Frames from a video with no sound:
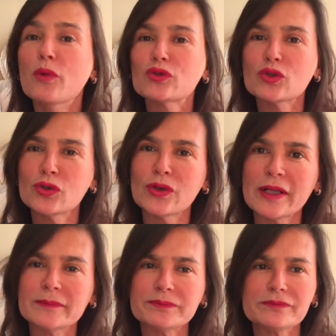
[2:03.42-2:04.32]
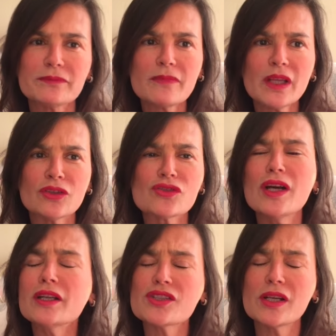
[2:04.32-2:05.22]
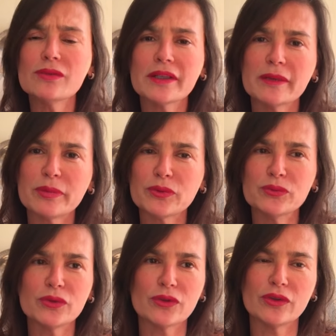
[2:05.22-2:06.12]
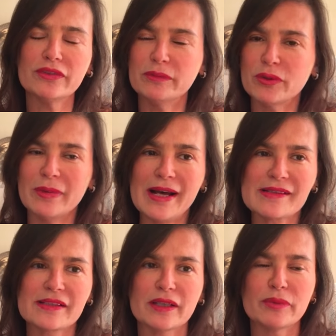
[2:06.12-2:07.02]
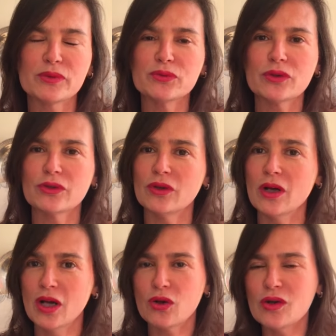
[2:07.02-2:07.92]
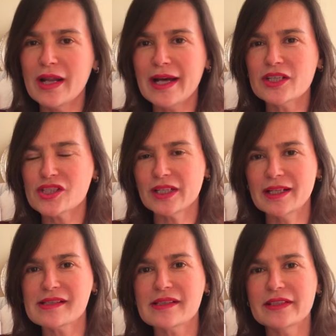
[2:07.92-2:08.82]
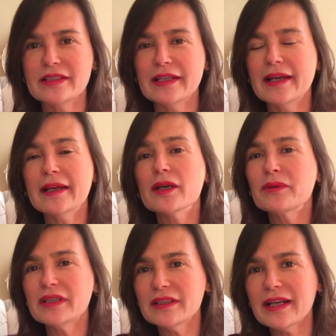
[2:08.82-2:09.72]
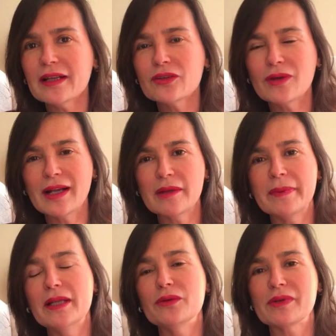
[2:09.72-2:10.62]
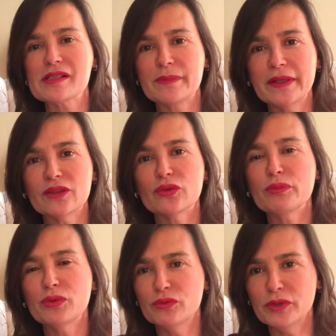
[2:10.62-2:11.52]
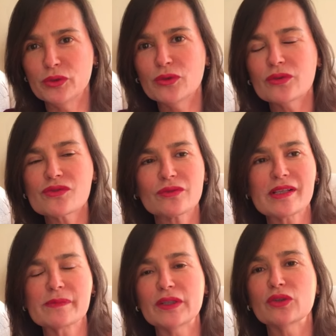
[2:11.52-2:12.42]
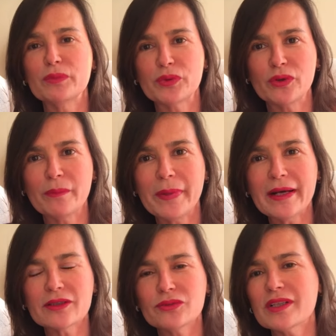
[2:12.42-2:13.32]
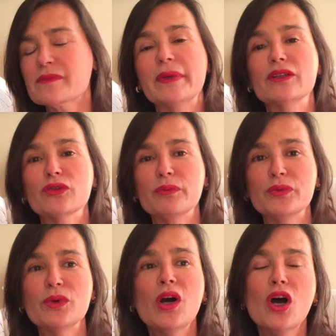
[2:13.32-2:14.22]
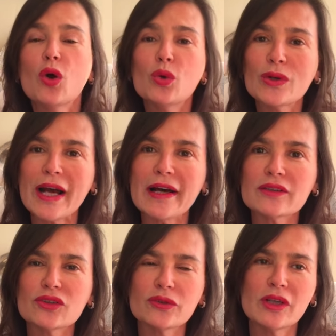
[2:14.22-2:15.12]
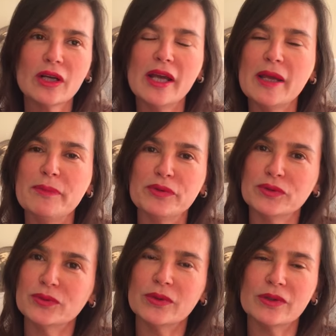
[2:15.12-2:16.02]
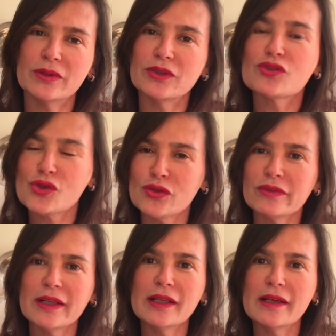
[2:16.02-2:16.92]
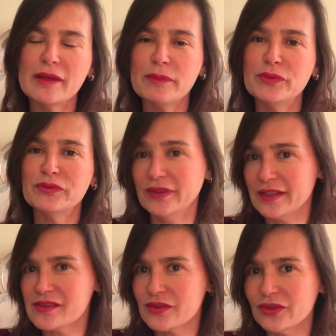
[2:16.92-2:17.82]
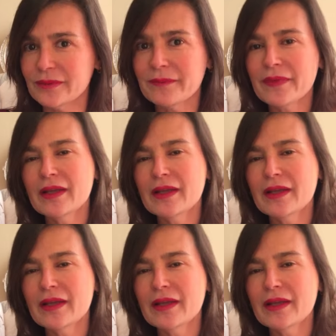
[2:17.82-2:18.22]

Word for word: motore cioè le cellule che producono i fibroblasti, che producono collagene, elastina e che quindi danno alla pelle un aspetto più luminoso, un aspetto più compatto, un aspetto più curato e più eh, giovane e più fresco.